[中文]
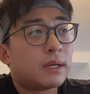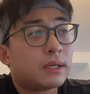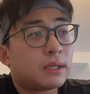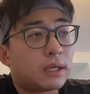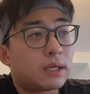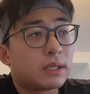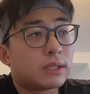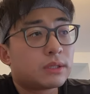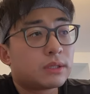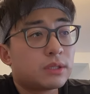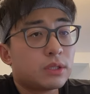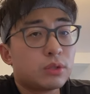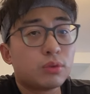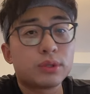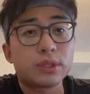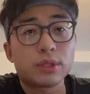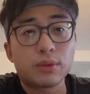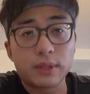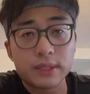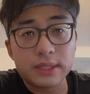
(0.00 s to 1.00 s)
呃，这种
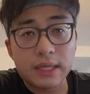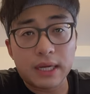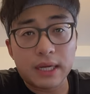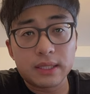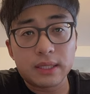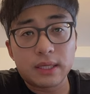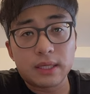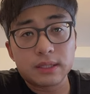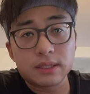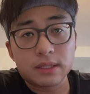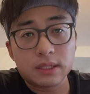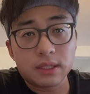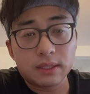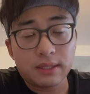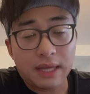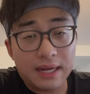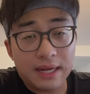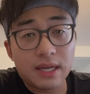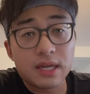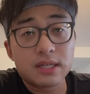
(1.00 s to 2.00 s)
情况下呢，这个
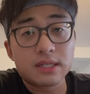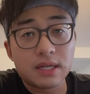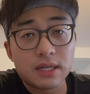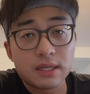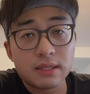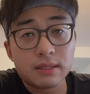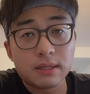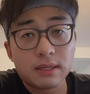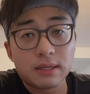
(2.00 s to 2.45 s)
大连人